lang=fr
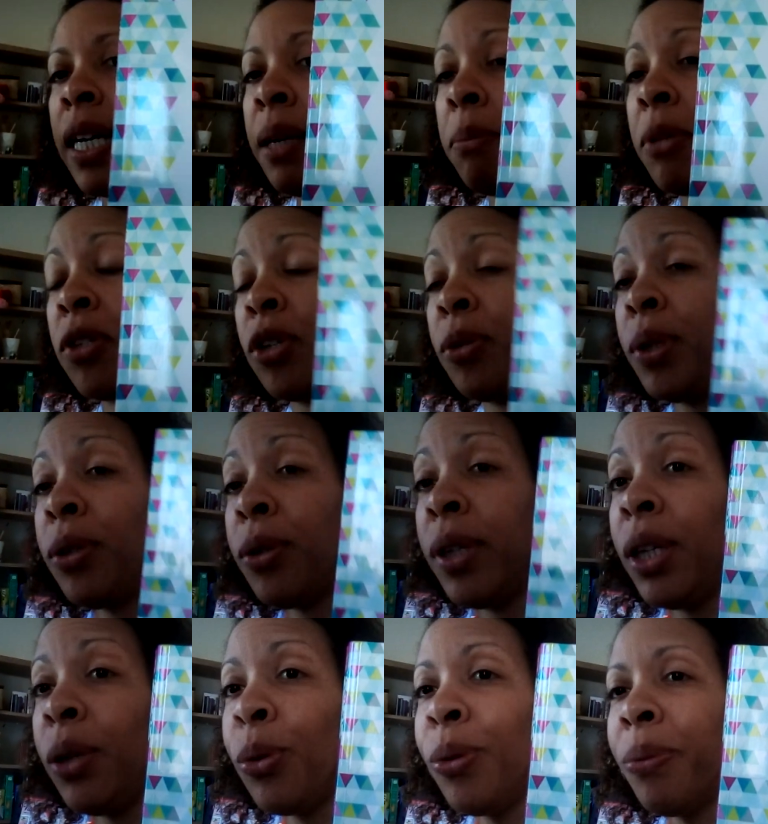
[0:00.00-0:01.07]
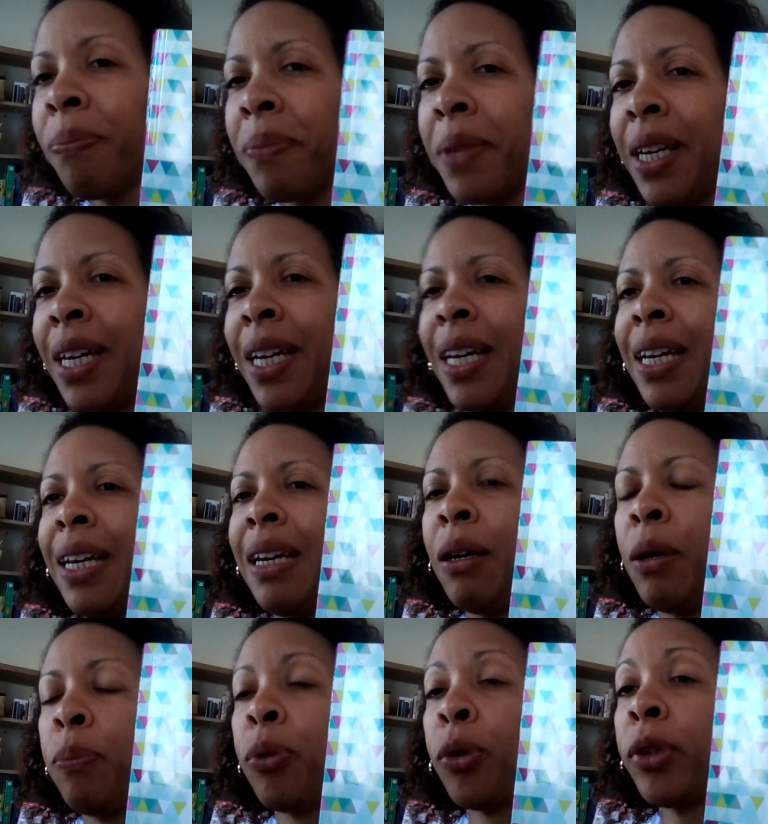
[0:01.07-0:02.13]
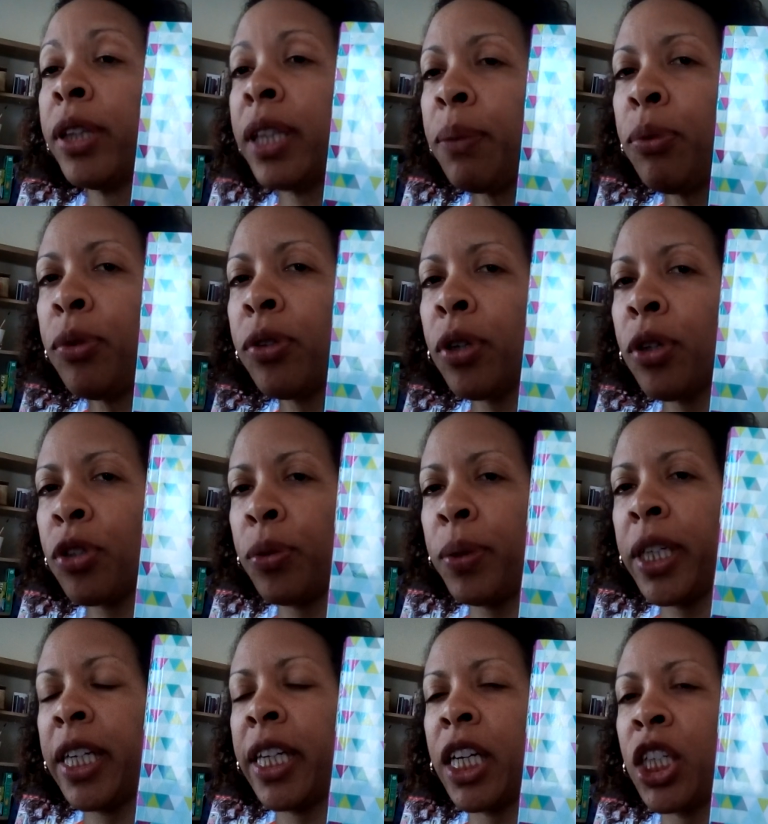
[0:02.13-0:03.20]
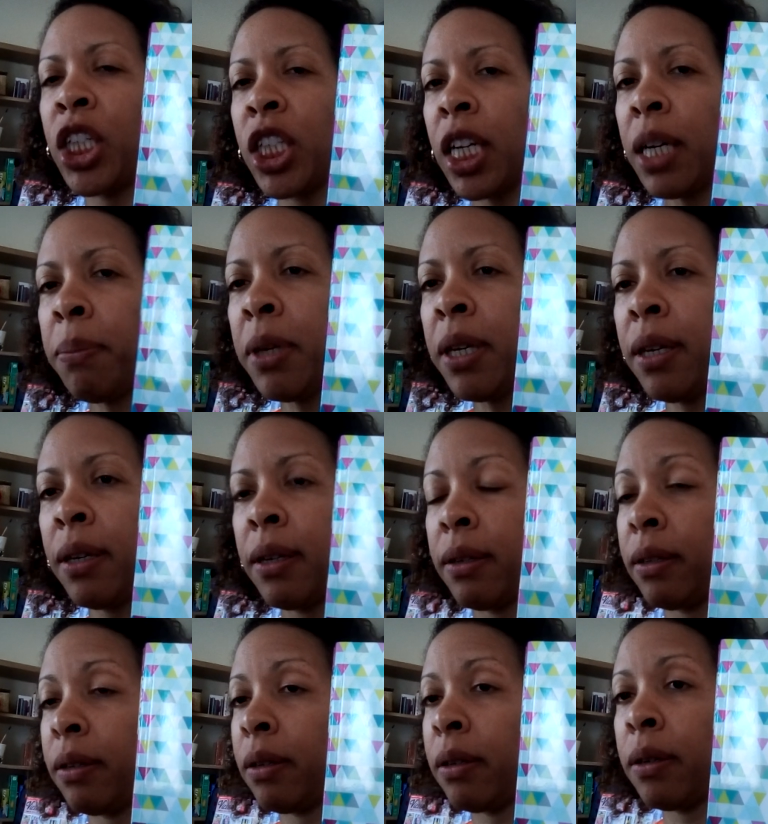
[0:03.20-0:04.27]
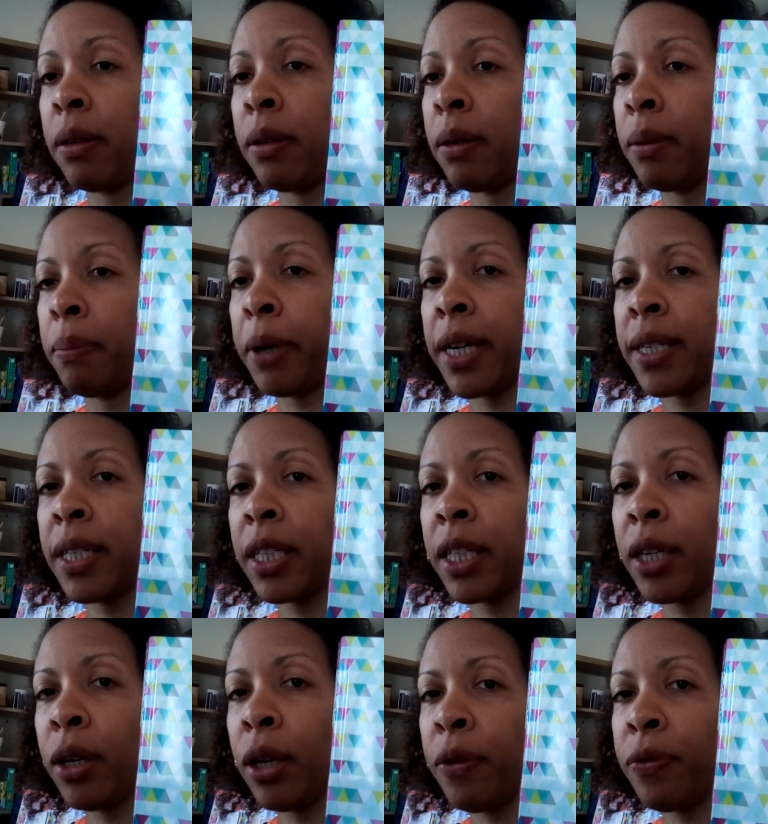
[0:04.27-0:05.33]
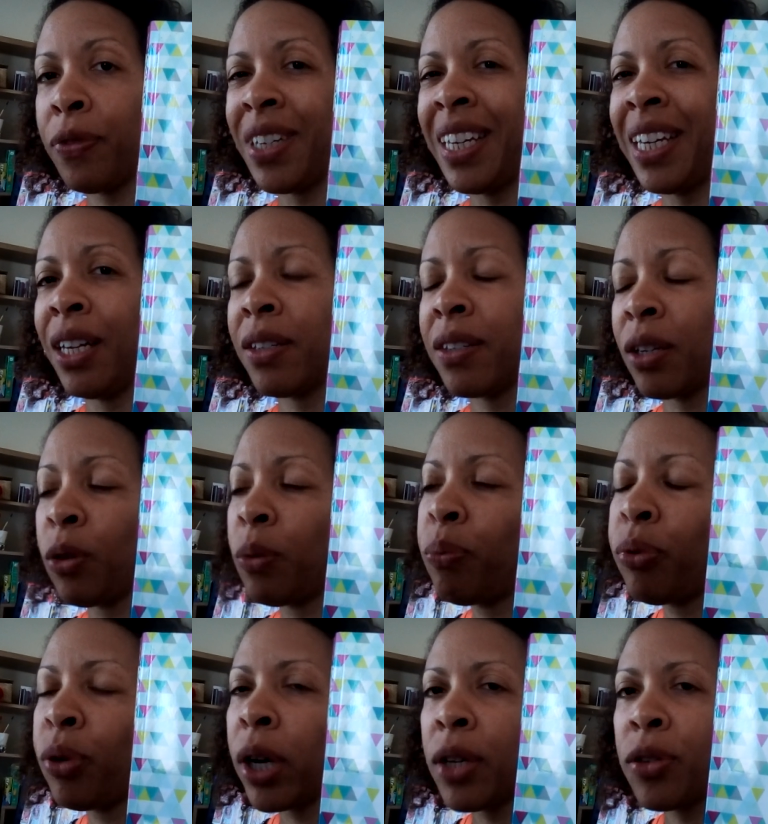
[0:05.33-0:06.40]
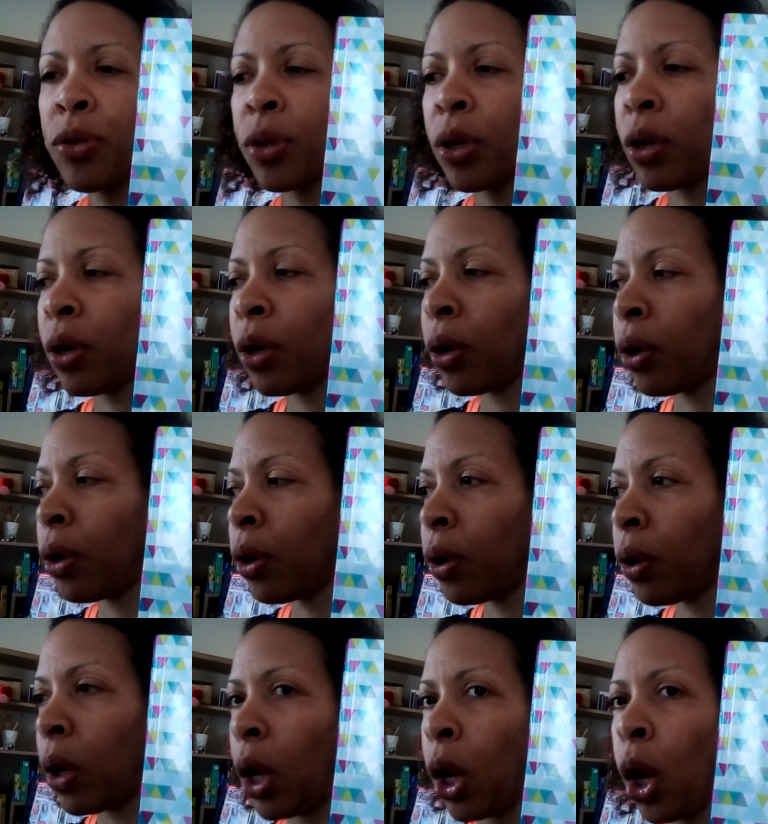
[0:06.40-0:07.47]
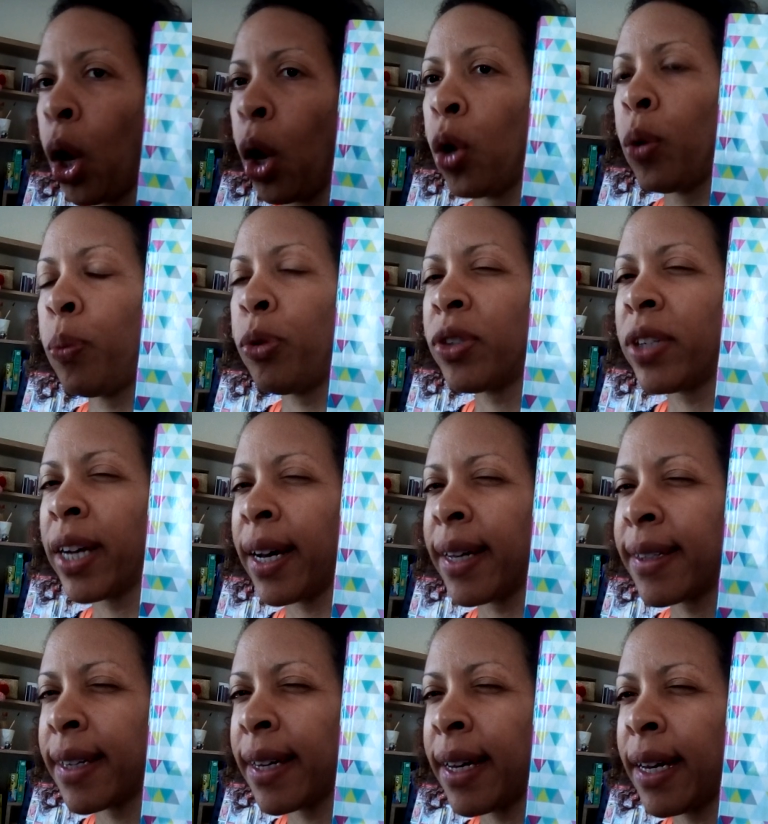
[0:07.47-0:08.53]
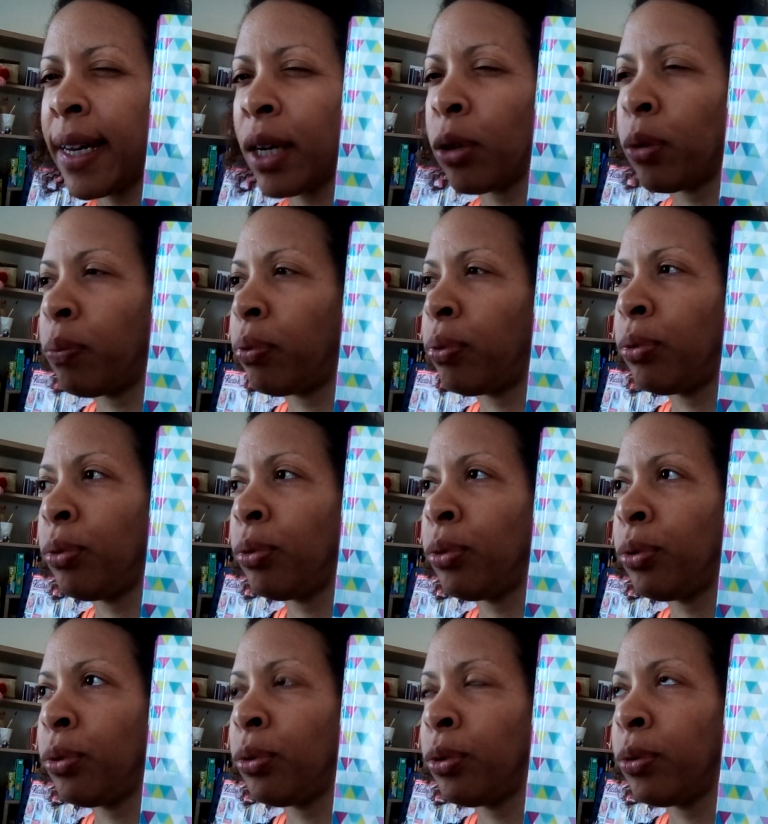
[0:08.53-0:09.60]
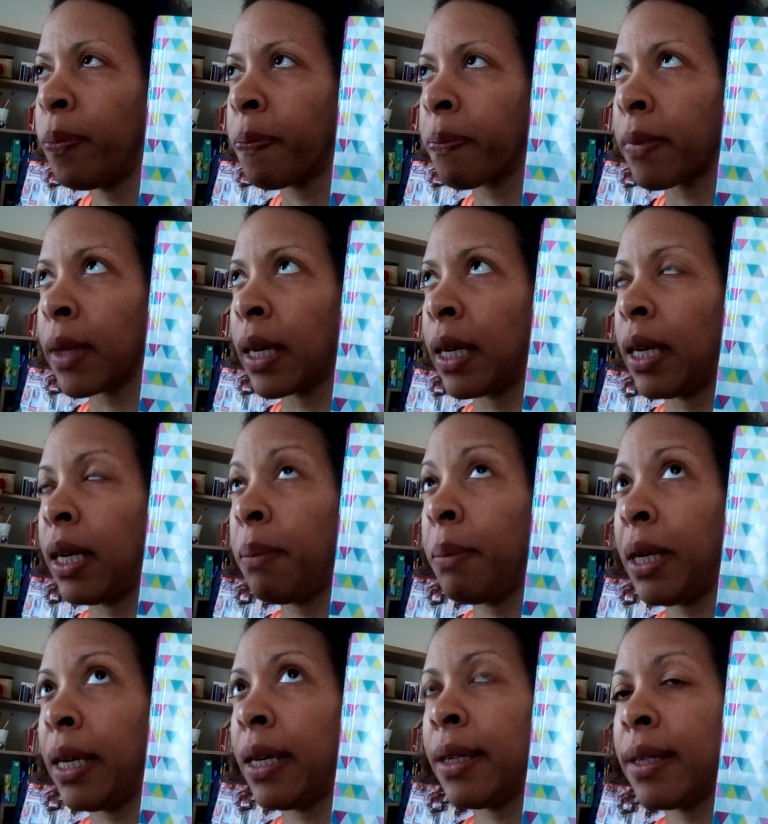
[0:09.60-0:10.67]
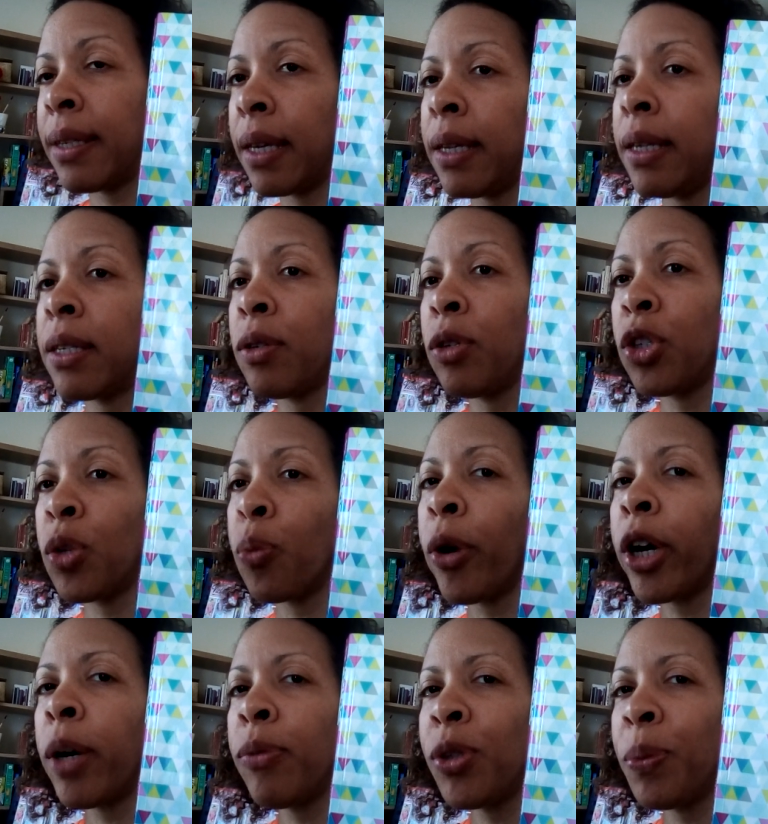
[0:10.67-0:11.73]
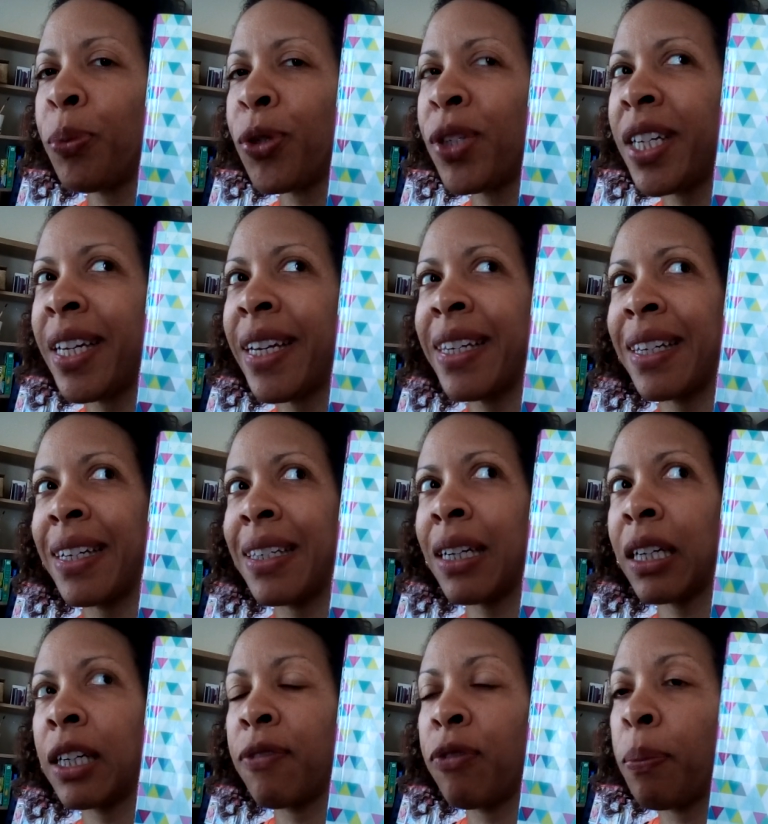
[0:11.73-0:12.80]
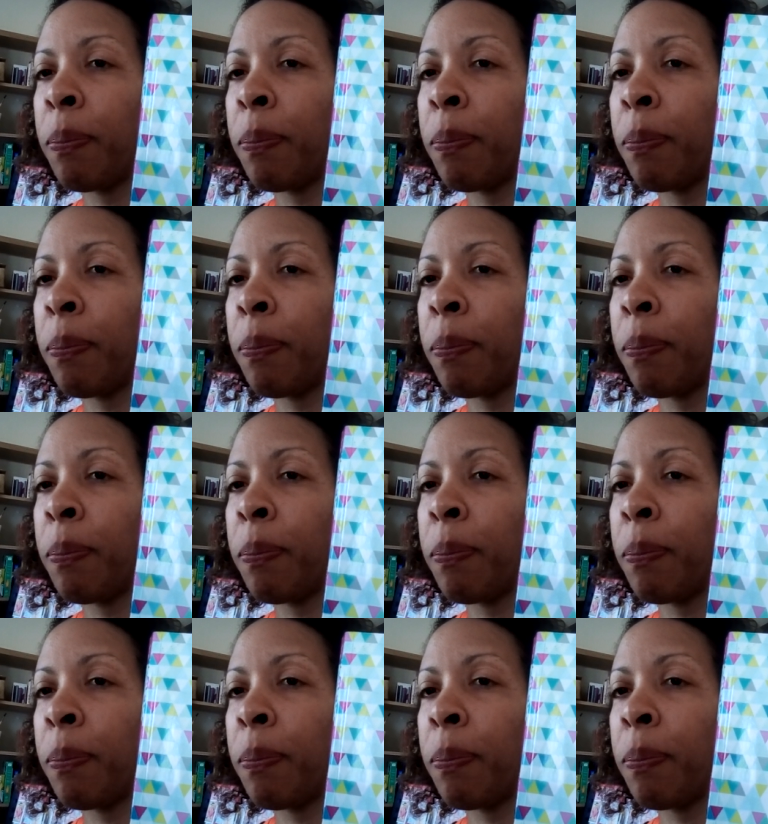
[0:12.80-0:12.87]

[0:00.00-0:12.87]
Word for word: Mais celui de Lilou, euh, pour une débutante, celui qui n'a jamais euh, pratiqué l'œuf, c'est est le plus rassurant, le plus terre à terre, le plus et mais il, se voit comme du petit lait, c'est-à-dire qu'il faut